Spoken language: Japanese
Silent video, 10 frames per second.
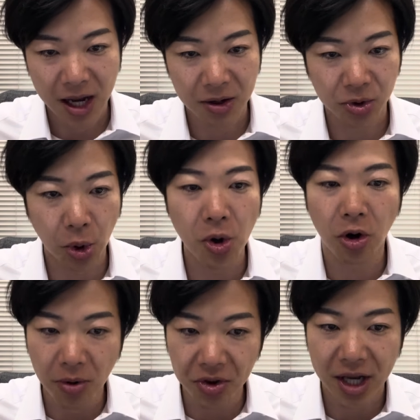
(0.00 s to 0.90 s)
あの、東
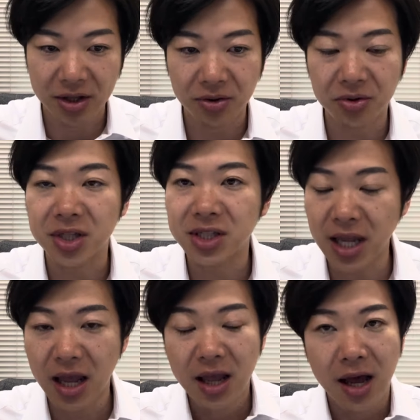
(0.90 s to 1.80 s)
横問題ということですね。
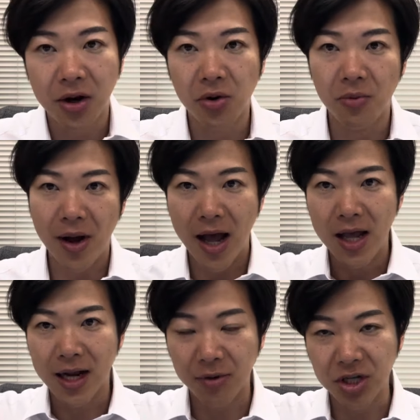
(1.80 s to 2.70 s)
あの、まあ、
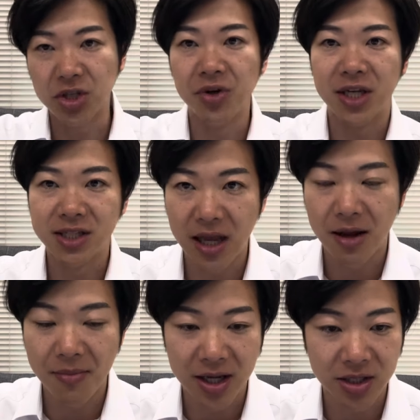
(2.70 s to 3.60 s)
歌舞伎町にです
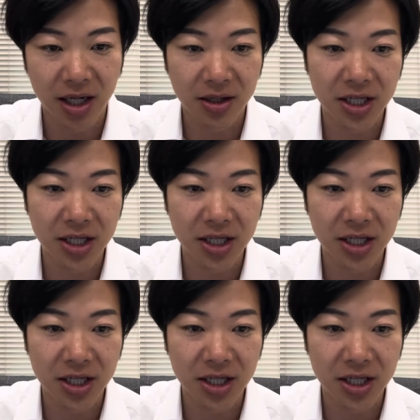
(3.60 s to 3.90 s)
ね、まあ、